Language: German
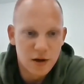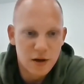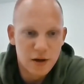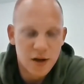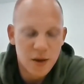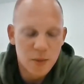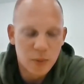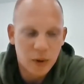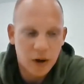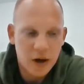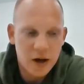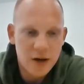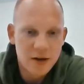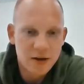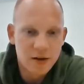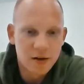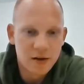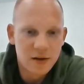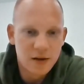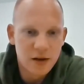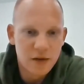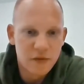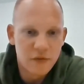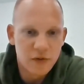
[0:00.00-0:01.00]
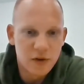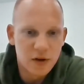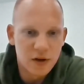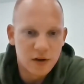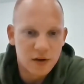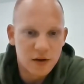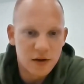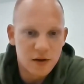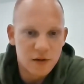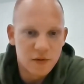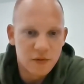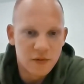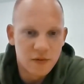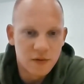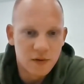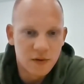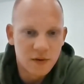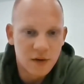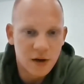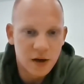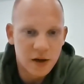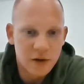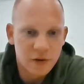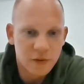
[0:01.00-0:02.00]
In der Breite definitiv.
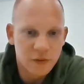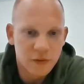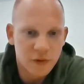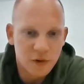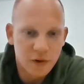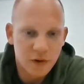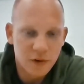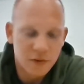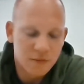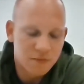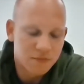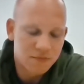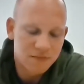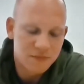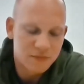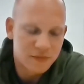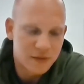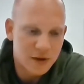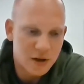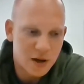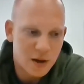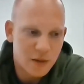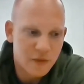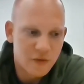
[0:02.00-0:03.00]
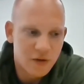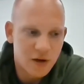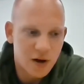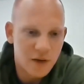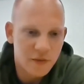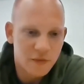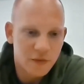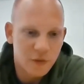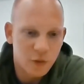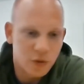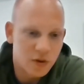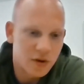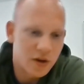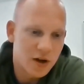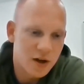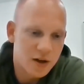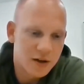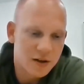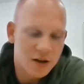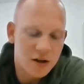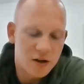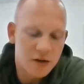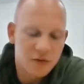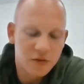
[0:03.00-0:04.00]
Also vor, da haben wir oder da
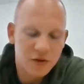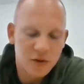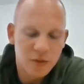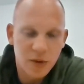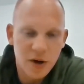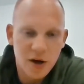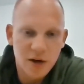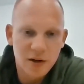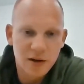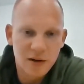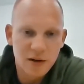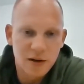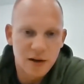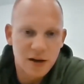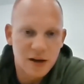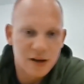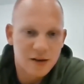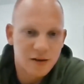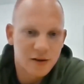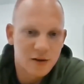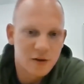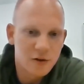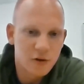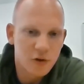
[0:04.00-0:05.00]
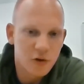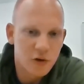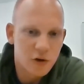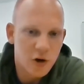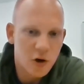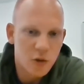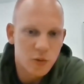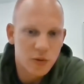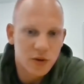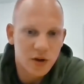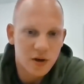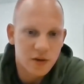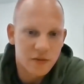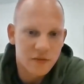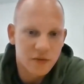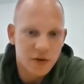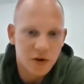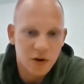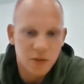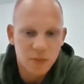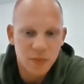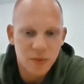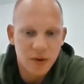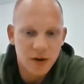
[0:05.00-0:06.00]
hat der FC Bayern in der letzten Saison, glaube ich,
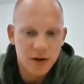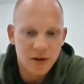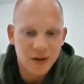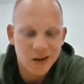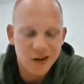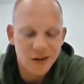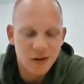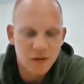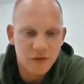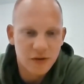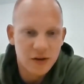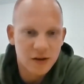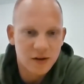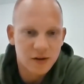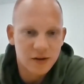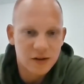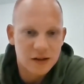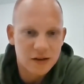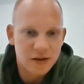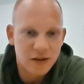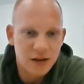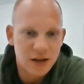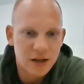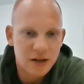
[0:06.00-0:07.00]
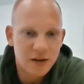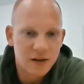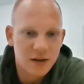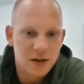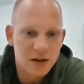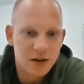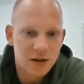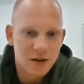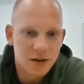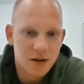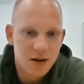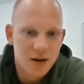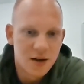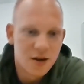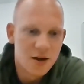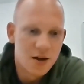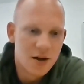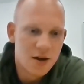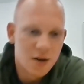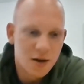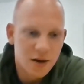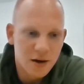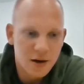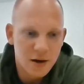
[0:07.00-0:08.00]
einfach ein paar Transfers getätigt,
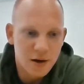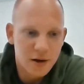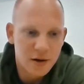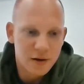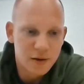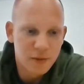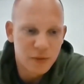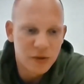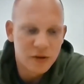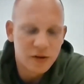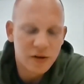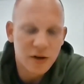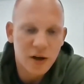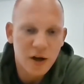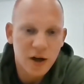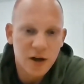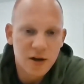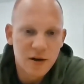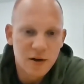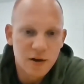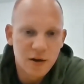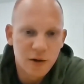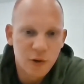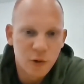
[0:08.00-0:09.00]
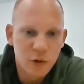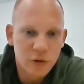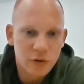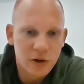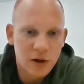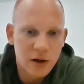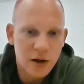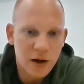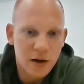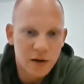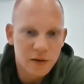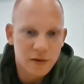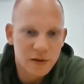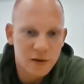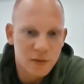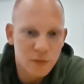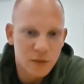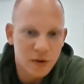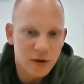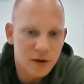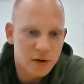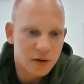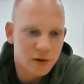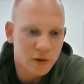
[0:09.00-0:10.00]
äh, die ein bisschen nach hinten losgegangen sind.
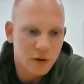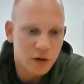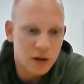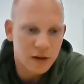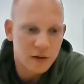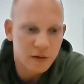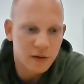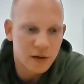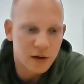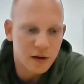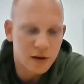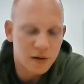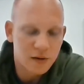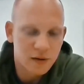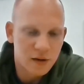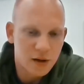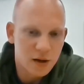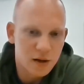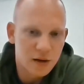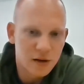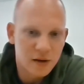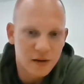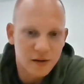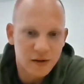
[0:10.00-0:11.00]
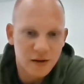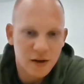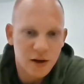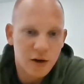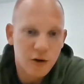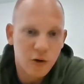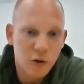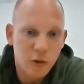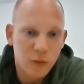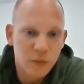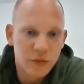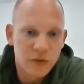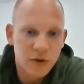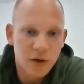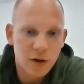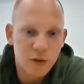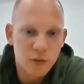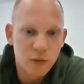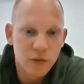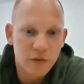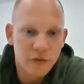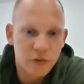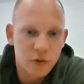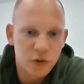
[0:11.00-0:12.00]
Man hat es auch gestern gesehen, der Saar kommt
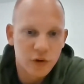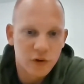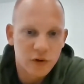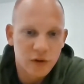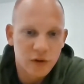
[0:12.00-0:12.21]
dann nur für